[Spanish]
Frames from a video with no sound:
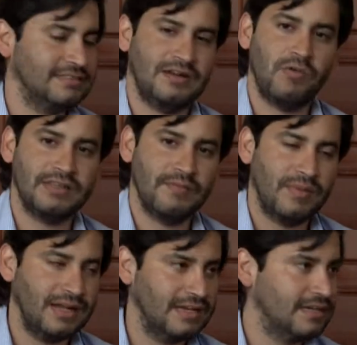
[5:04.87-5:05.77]
está
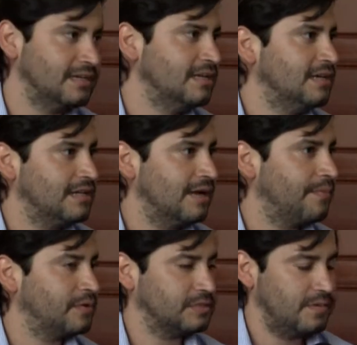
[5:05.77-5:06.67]
Guatemala, ya
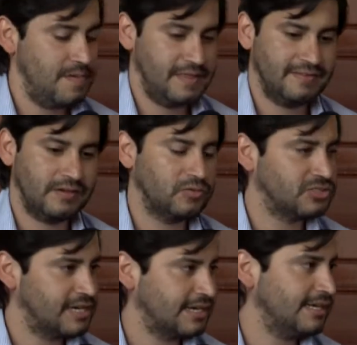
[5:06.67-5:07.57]
aproximadamente está
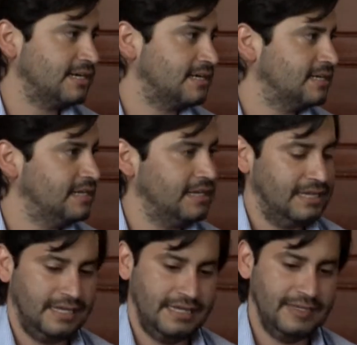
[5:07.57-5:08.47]
Costa Rica.
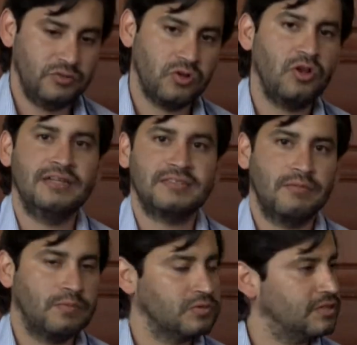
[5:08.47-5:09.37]
Eh, y todos le
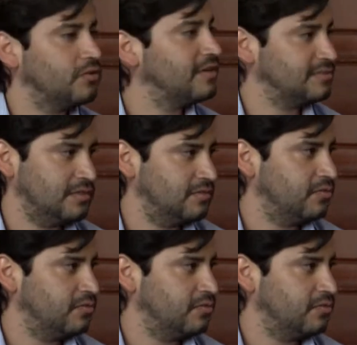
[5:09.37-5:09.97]
estamos apostando bastante